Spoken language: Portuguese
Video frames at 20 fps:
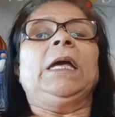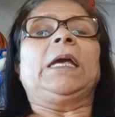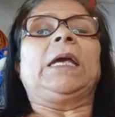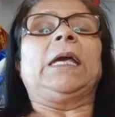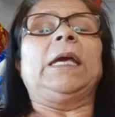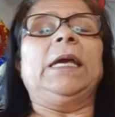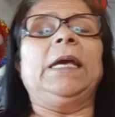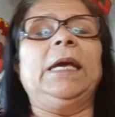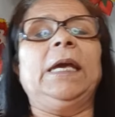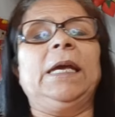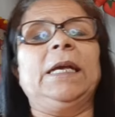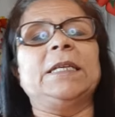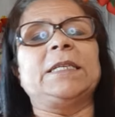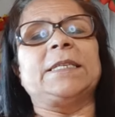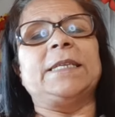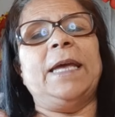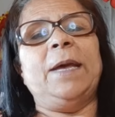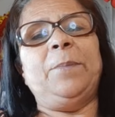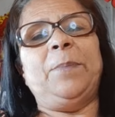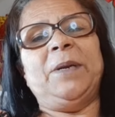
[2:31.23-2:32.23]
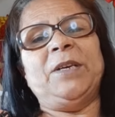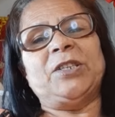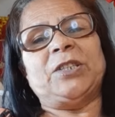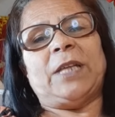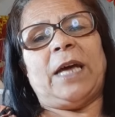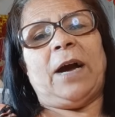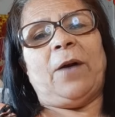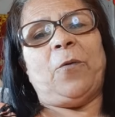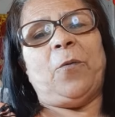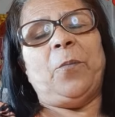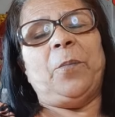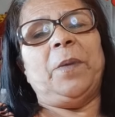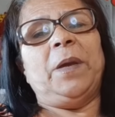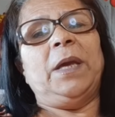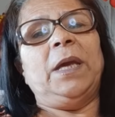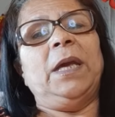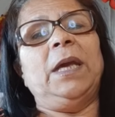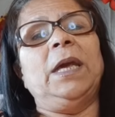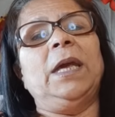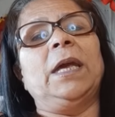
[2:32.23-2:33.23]
que sempre está
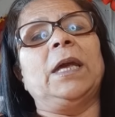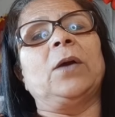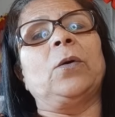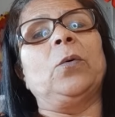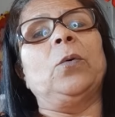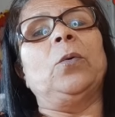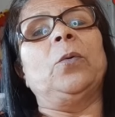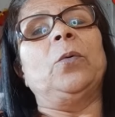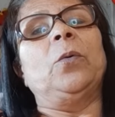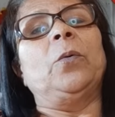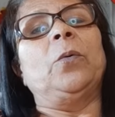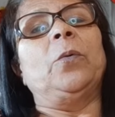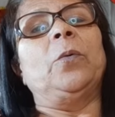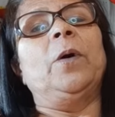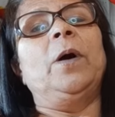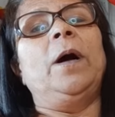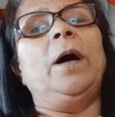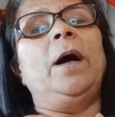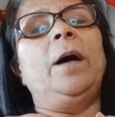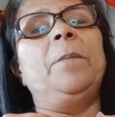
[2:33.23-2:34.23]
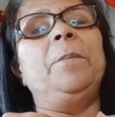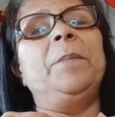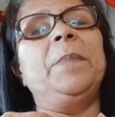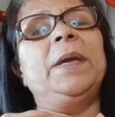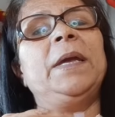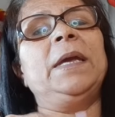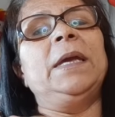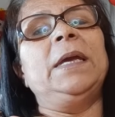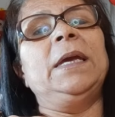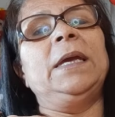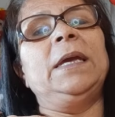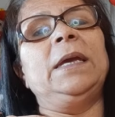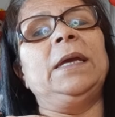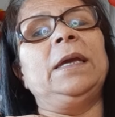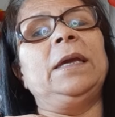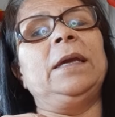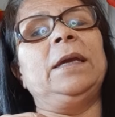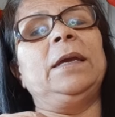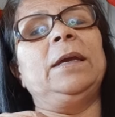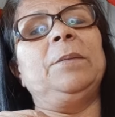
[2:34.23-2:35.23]
comigo,
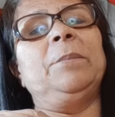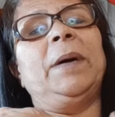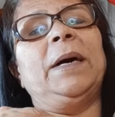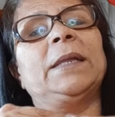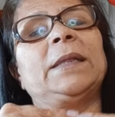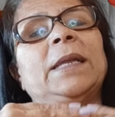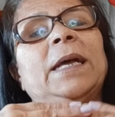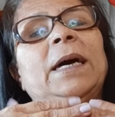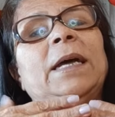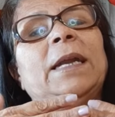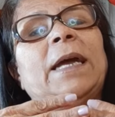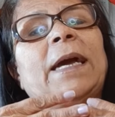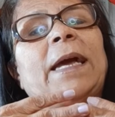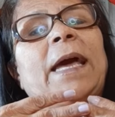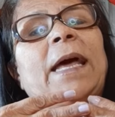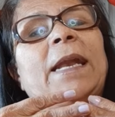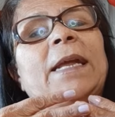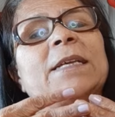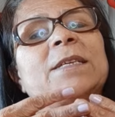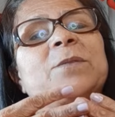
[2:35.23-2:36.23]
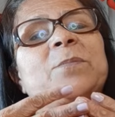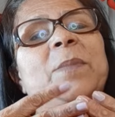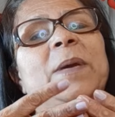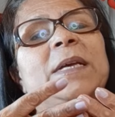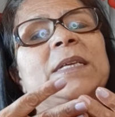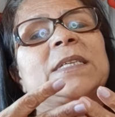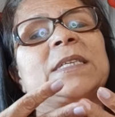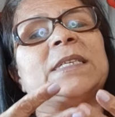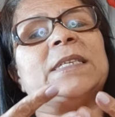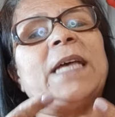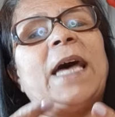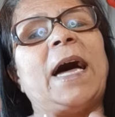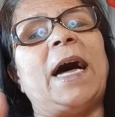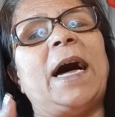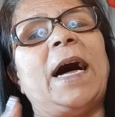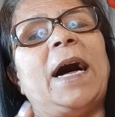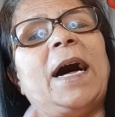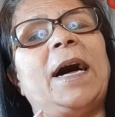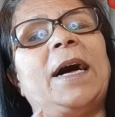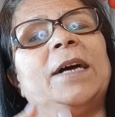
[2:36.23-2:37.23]
me mandando aquelas
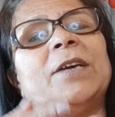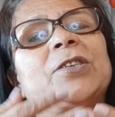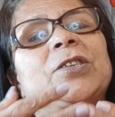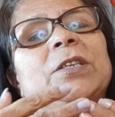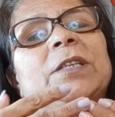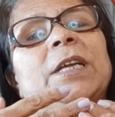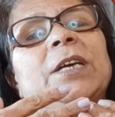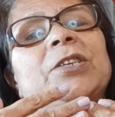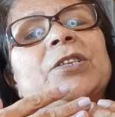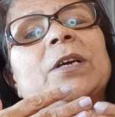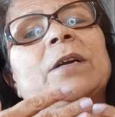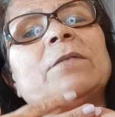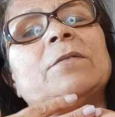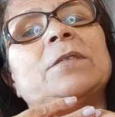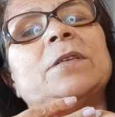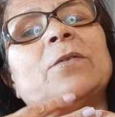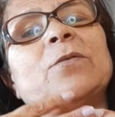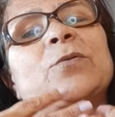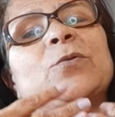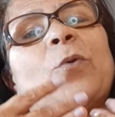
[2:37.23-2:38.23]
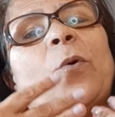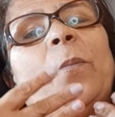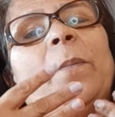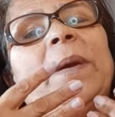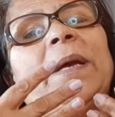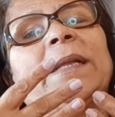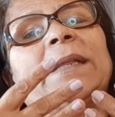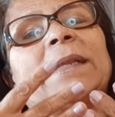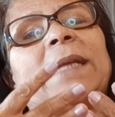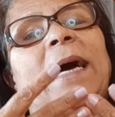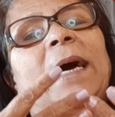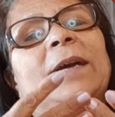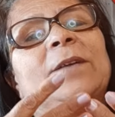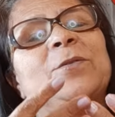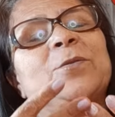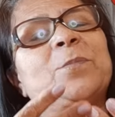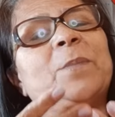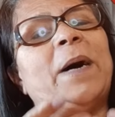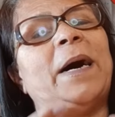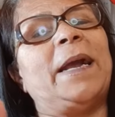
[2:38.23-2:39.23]
mensagens, deixando seus
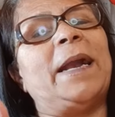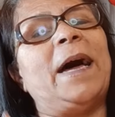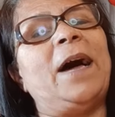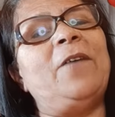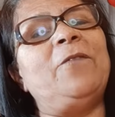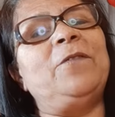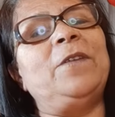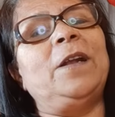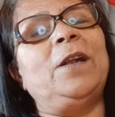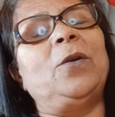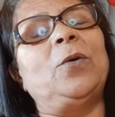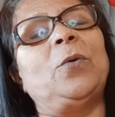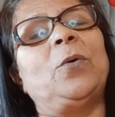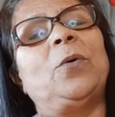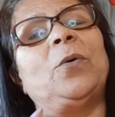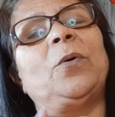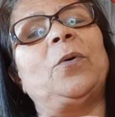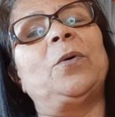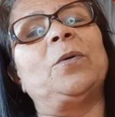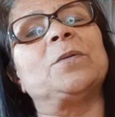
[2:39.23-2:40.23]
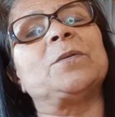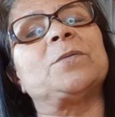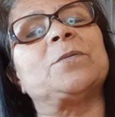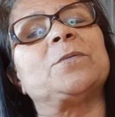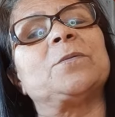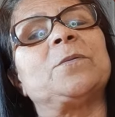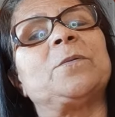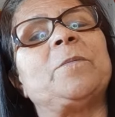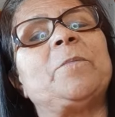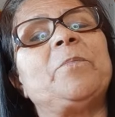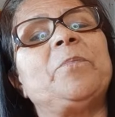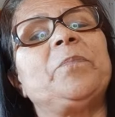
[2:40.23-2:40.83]
comentários maravilhosos,